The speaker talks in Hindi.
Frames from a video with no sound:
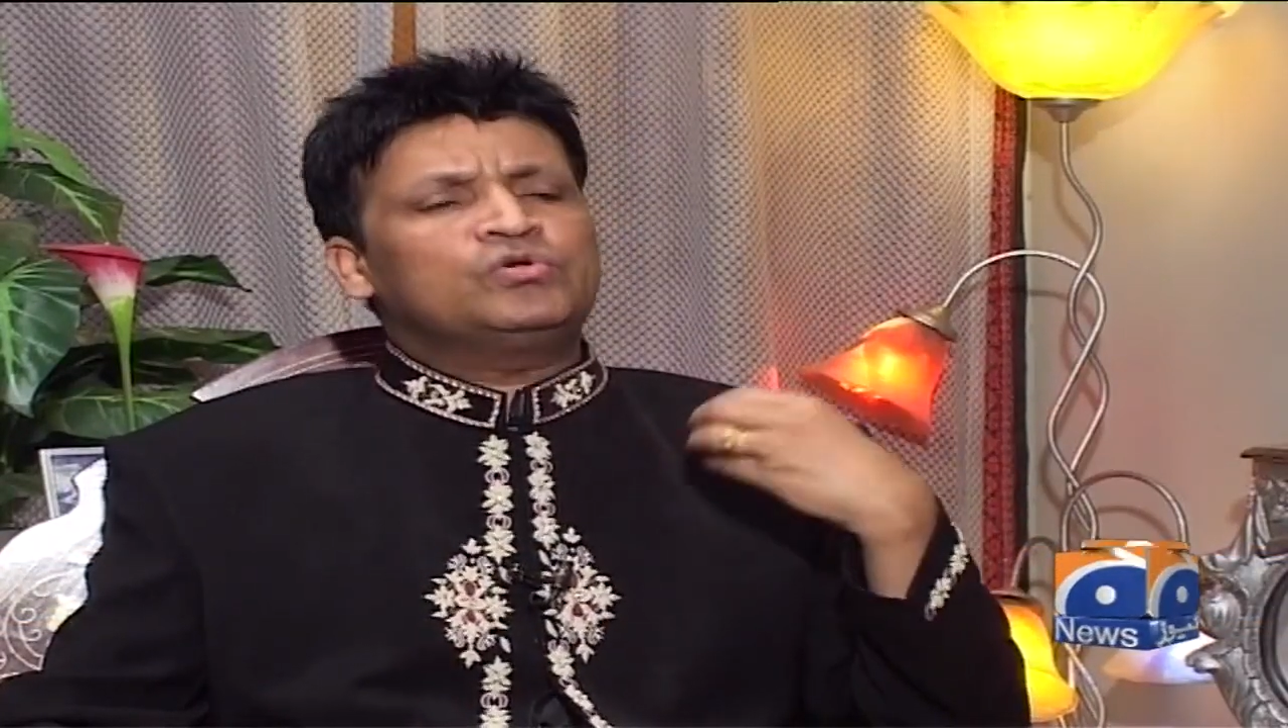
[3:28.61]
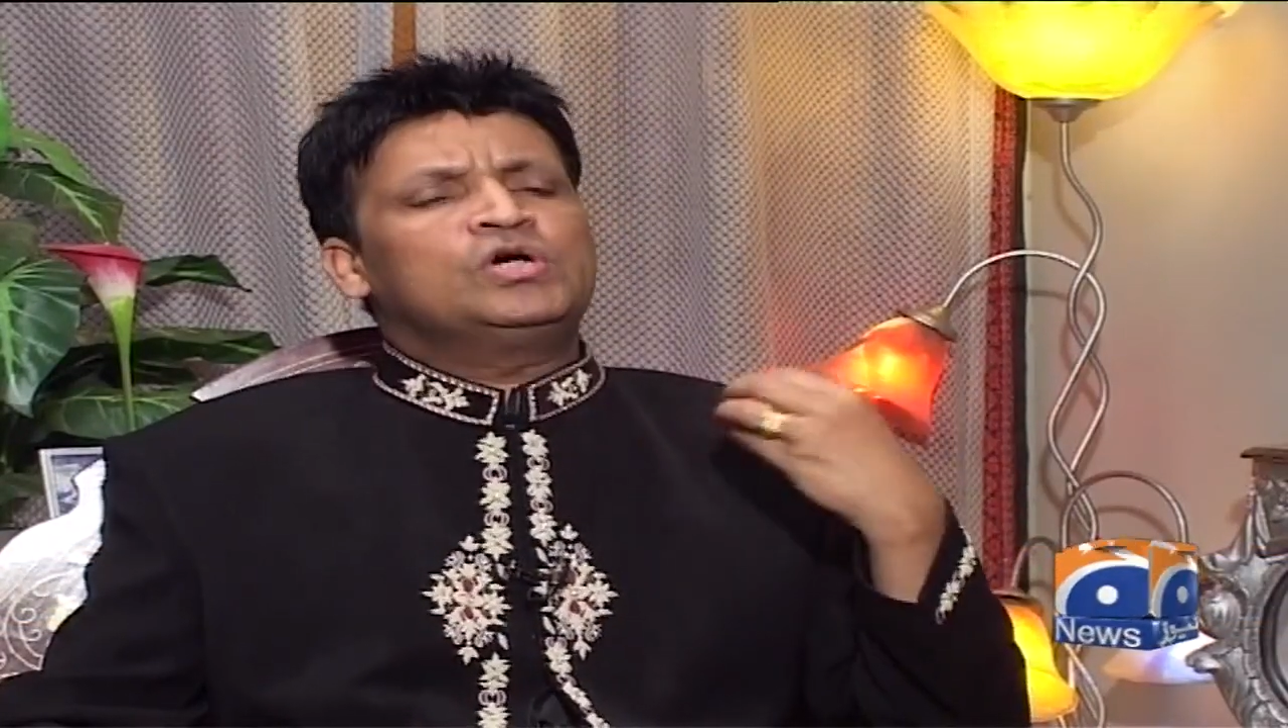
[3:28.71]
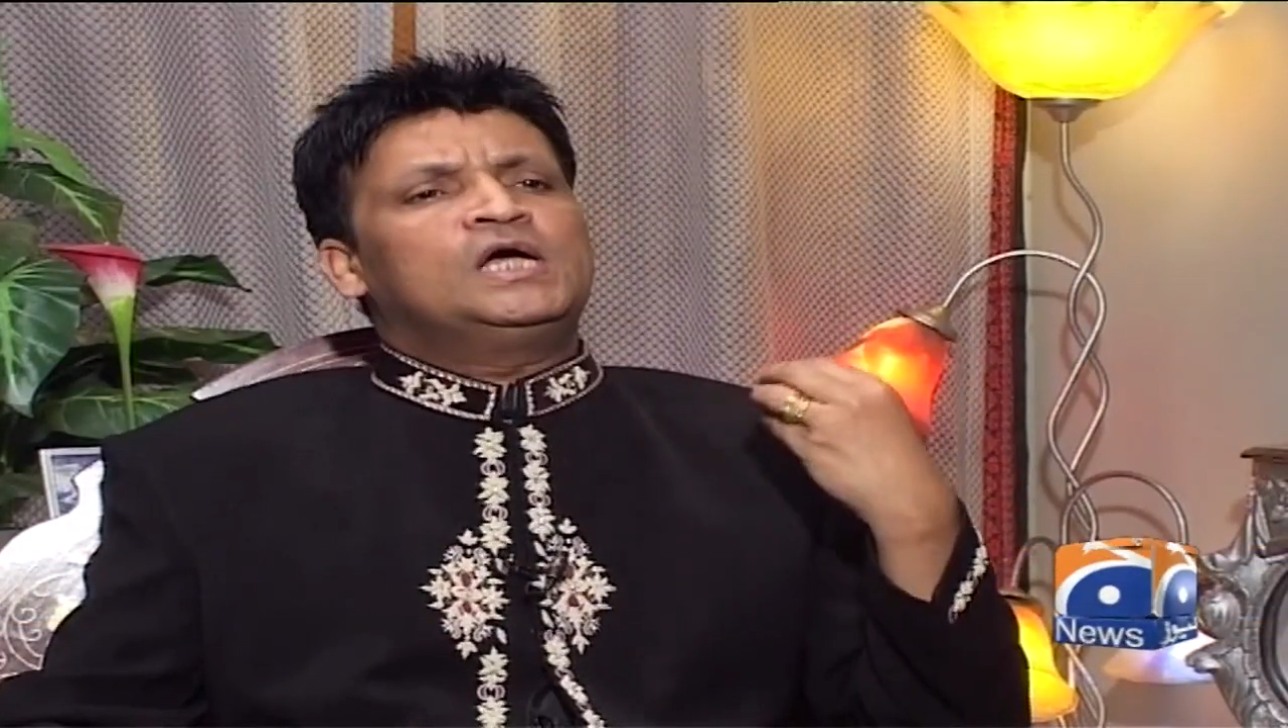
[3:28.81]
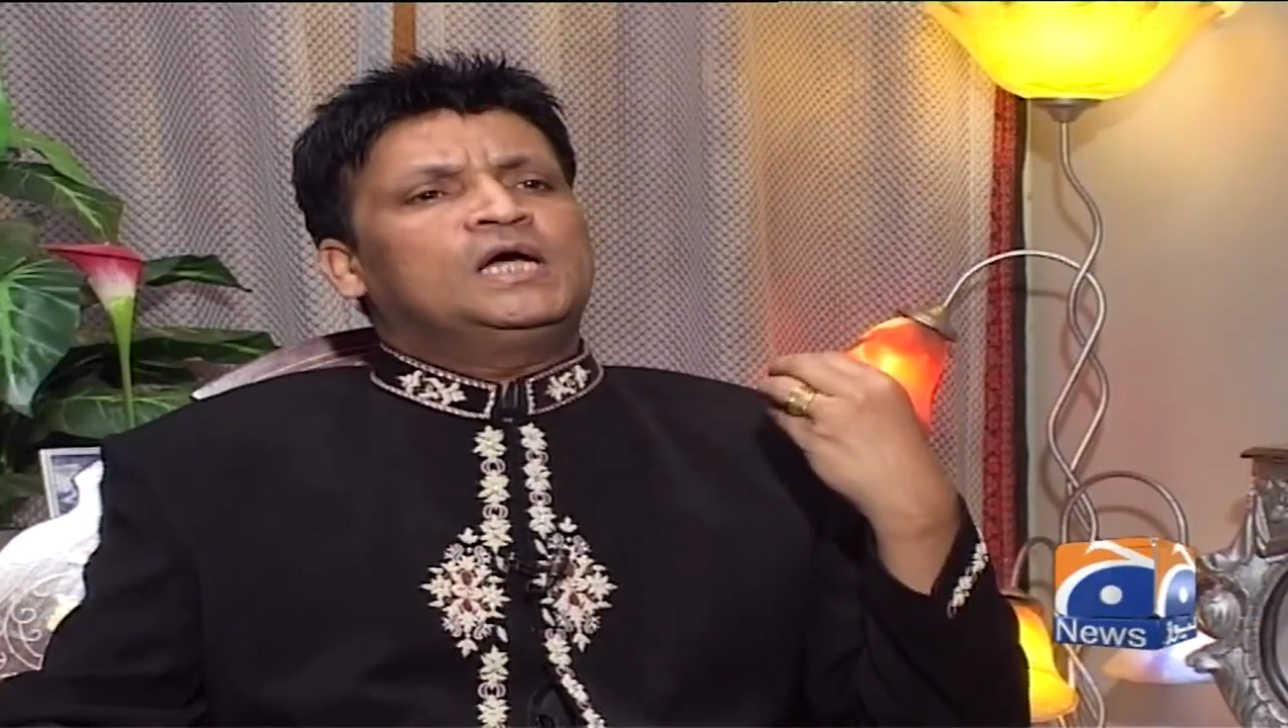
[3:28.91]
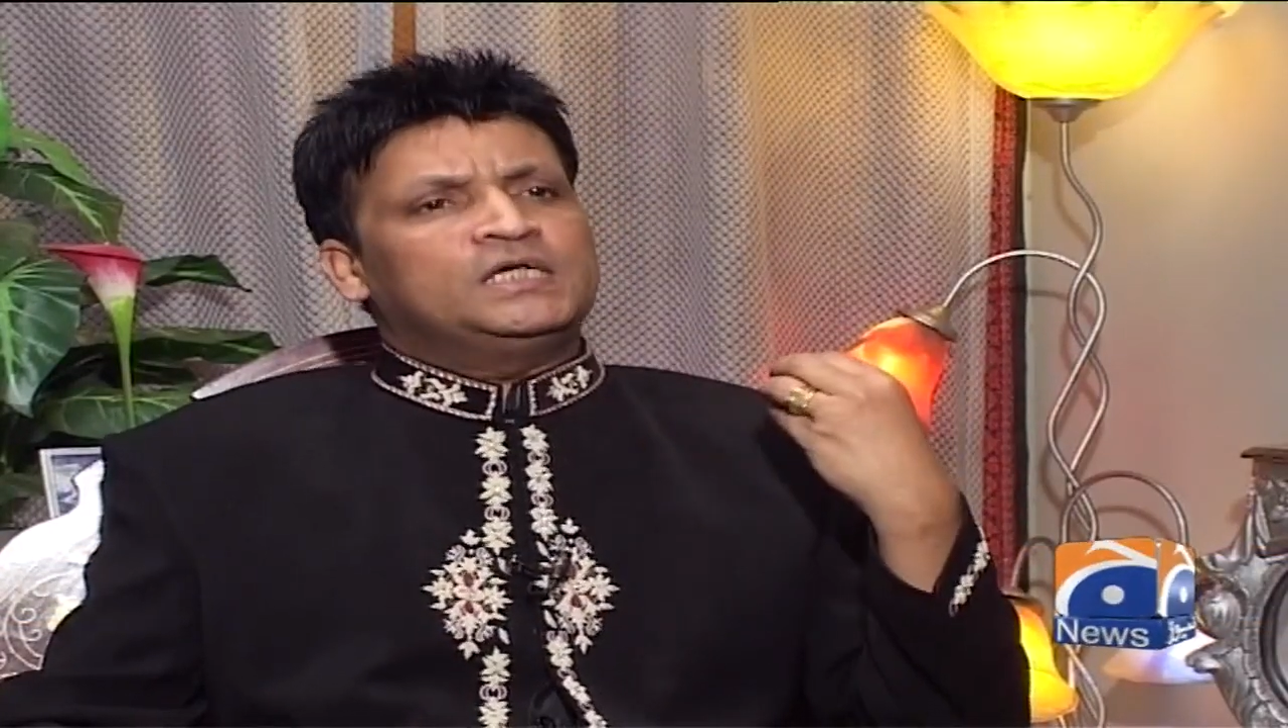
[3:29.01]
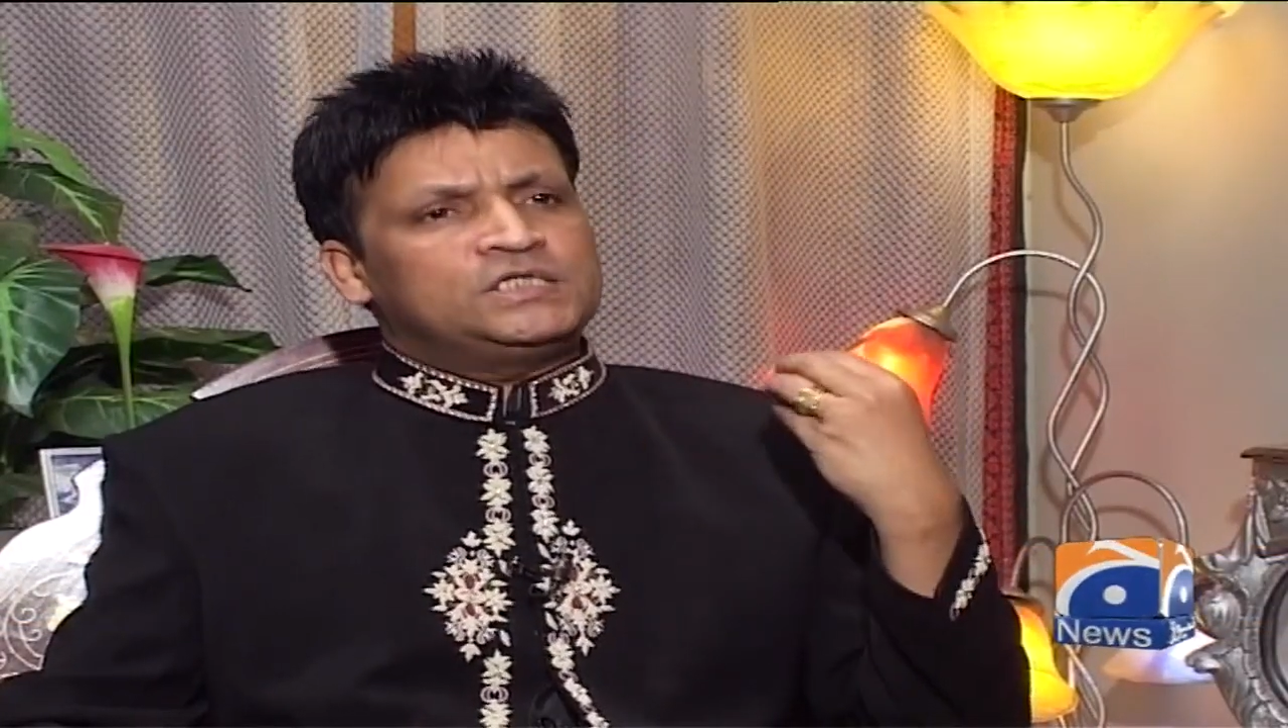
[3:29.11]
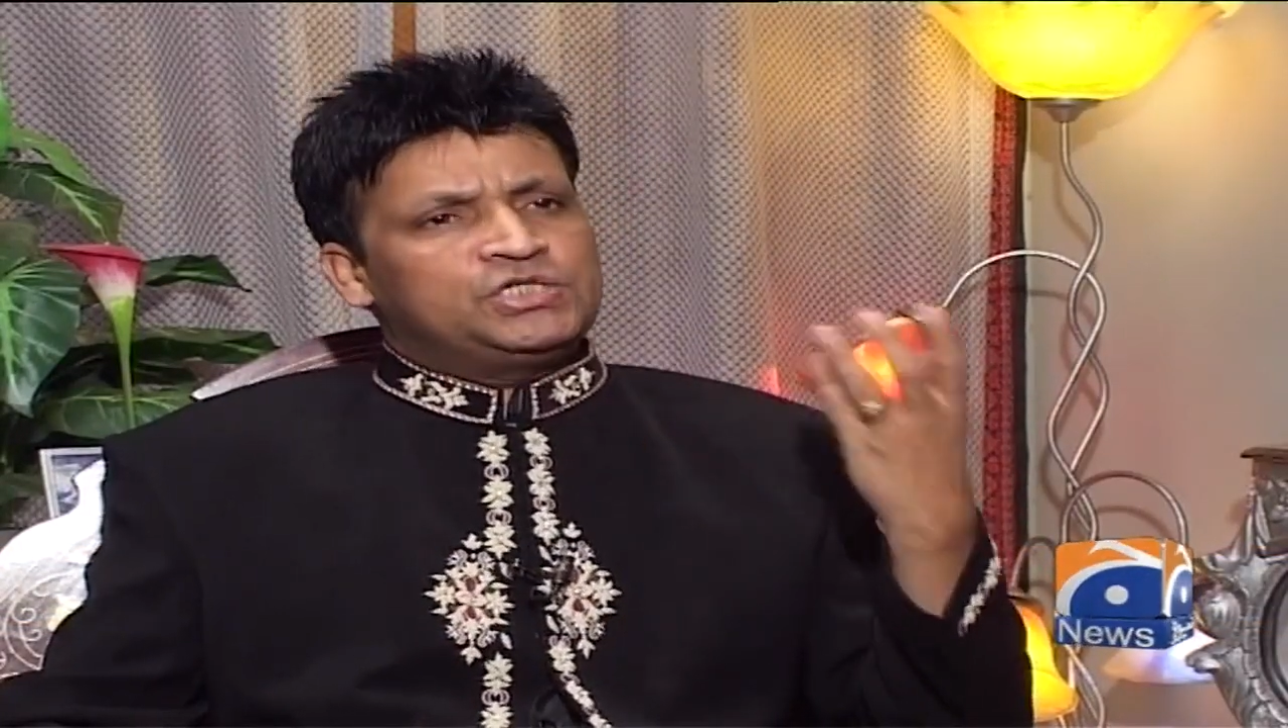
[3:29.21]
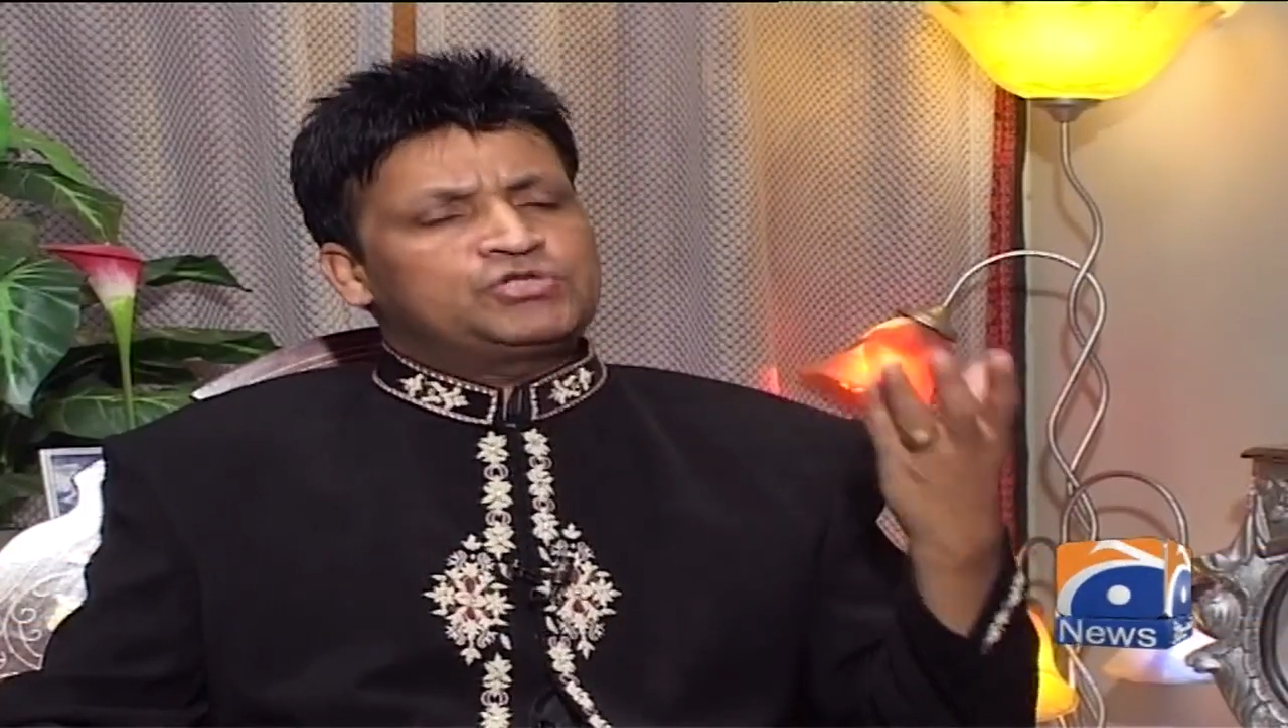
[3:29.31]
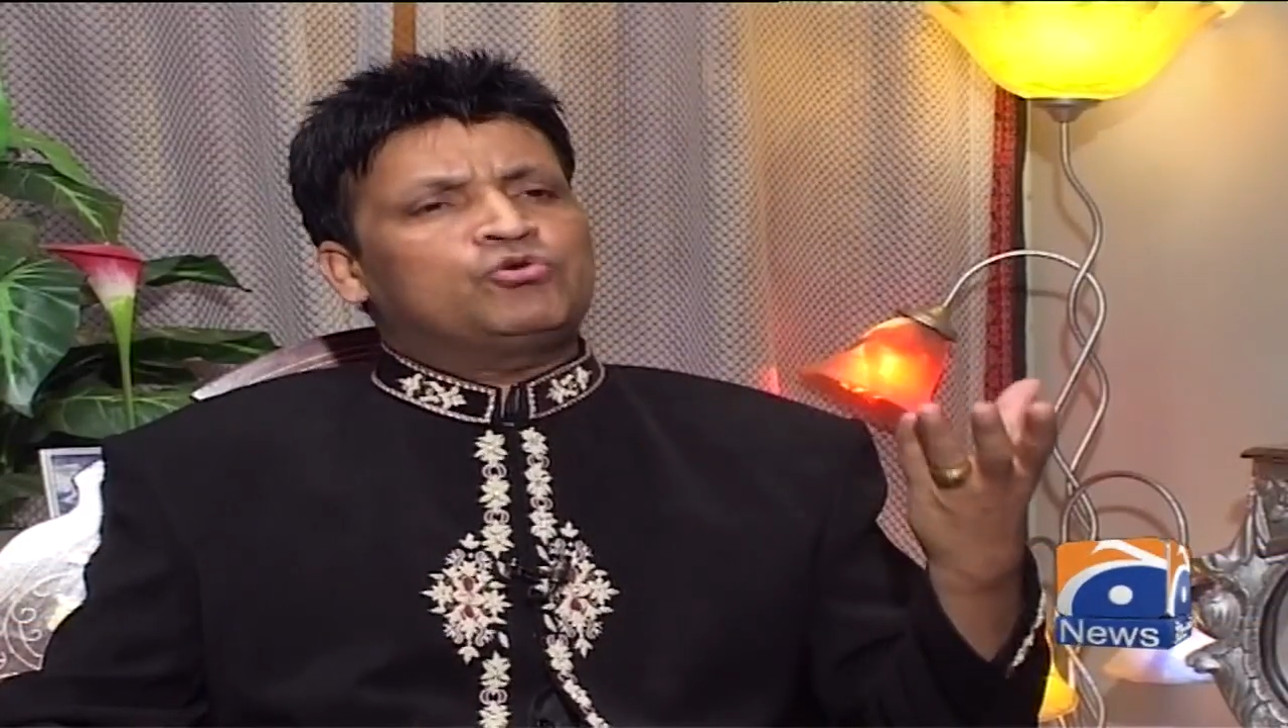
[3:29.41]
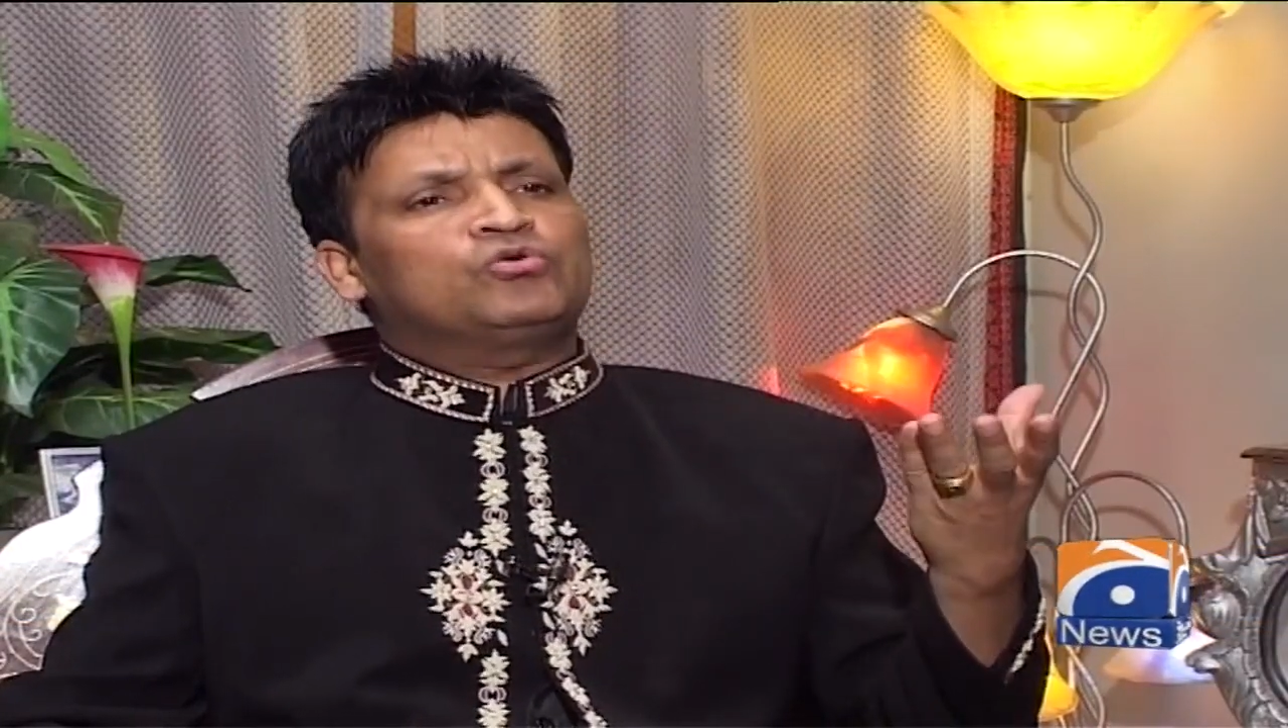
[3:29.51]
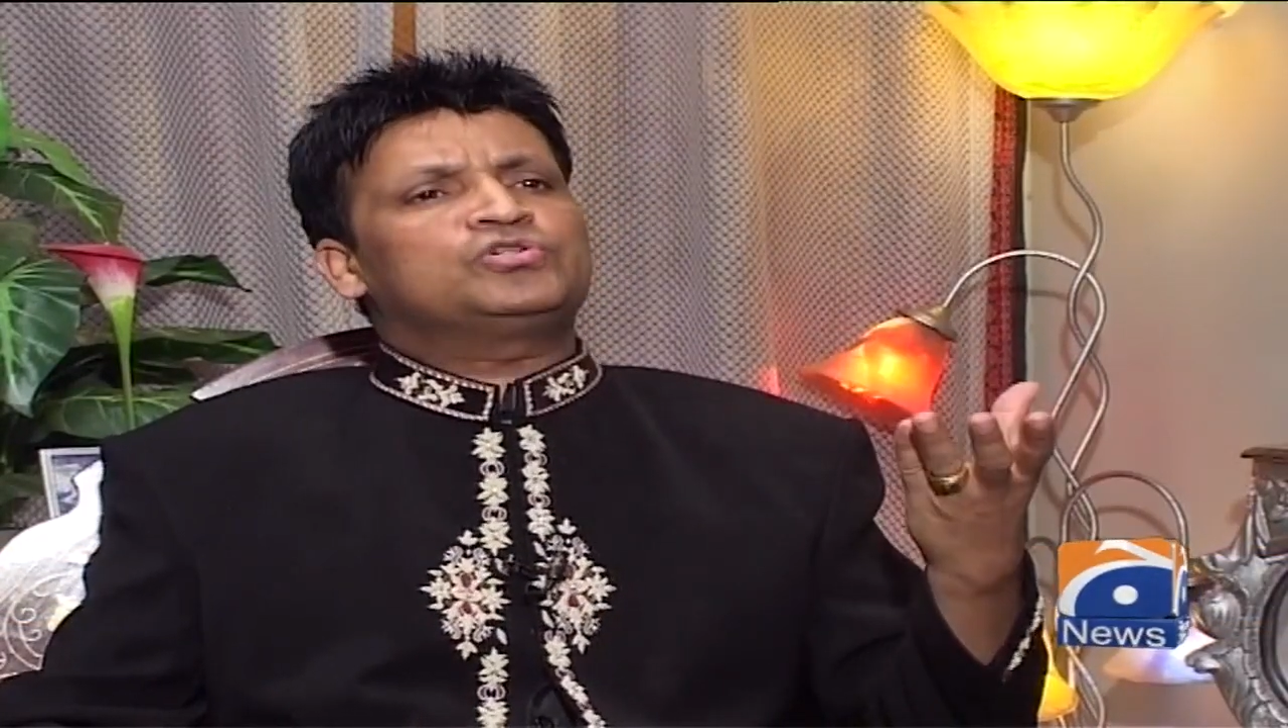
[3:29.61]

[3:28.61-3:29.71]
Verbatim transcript: हूँ जिसको